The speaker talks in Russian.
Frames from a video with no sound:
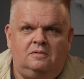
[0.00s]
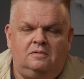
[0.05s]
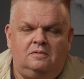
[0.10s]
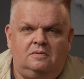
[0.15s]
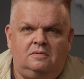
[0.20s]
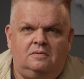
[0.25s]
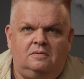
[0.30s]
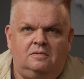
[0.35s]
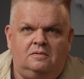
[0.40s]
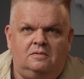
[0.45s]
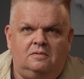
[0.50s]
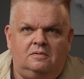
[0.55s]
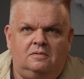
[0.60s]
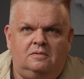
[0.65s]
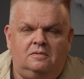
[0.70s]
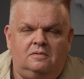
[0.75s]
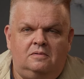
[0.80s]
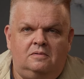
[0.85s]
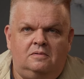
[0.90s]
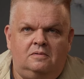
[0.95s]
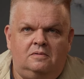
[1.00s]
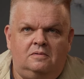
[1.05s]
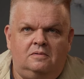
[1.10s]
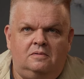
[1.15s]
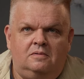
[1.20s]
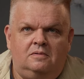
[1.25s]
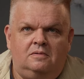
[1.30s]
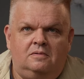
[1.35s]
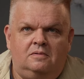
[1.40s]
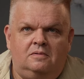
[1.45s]
который мы посмотрим
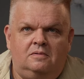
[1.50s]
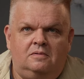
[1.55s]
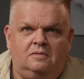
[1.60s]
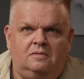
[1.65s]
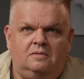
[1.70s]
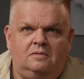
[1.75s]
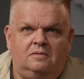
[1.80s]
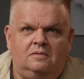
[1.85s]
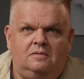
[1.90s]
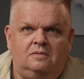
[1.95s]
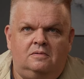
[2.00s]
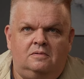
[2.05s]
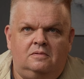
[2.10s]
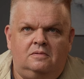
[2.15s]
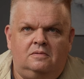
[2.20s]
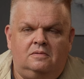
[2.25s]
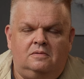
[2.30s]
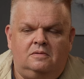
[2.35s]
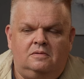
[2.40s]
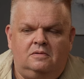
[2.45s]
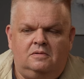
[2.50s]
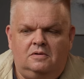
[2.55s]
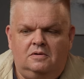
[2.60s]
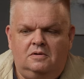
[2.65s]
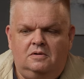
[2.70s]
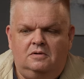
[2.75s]
сейчас, ты точно смотрел.